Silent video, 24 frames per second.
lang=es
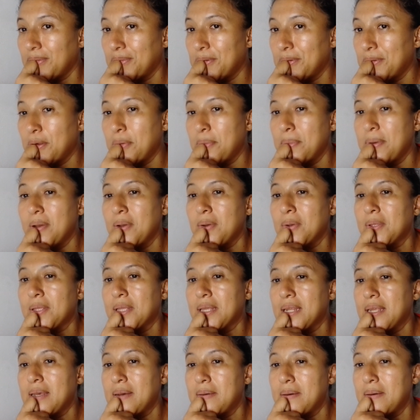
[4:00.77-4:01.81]
no me
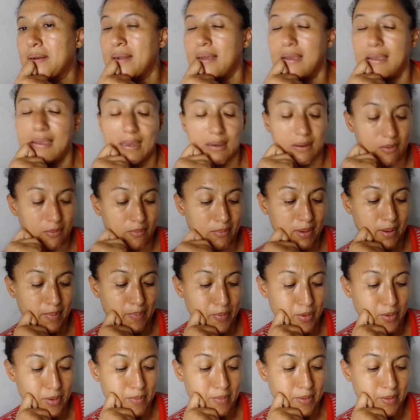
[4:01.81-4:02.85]
gustaría verla con más
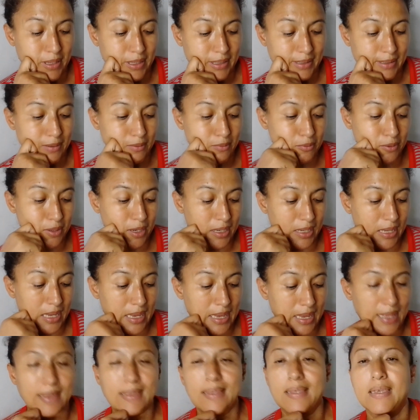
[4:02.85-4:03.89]
problemas de salud del que
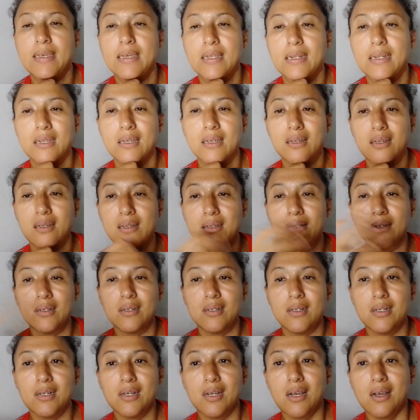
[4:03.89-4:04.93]
ella tiene.
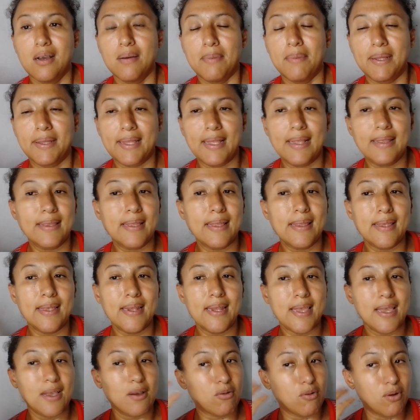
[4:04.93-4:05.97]
Bastante
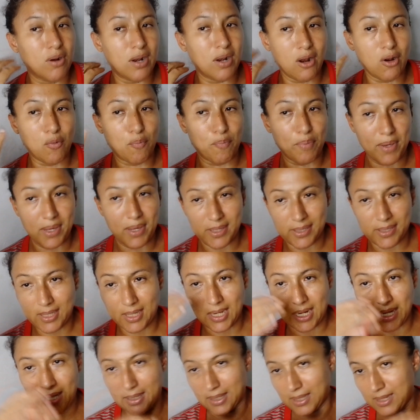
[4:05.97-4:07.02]
tiene ella con la
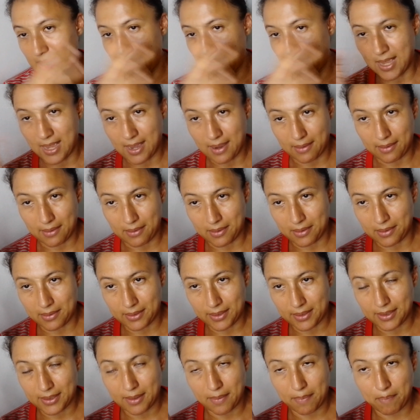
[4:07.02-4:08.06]
alopecia que la tiene ya
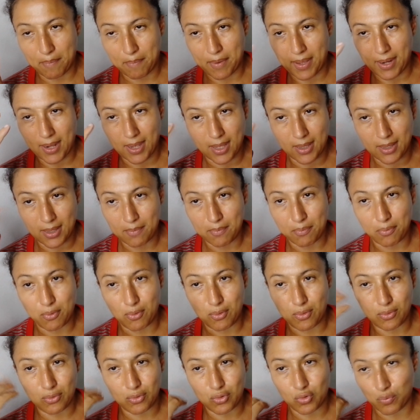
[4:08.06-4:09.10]
desesperada
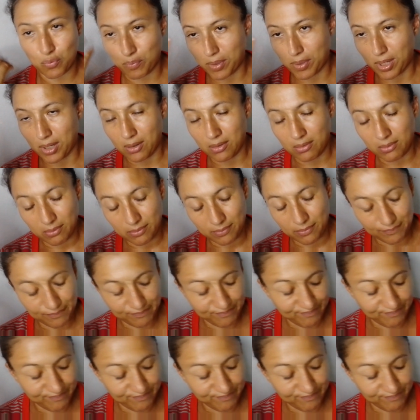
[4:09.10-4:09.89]
por su pelo.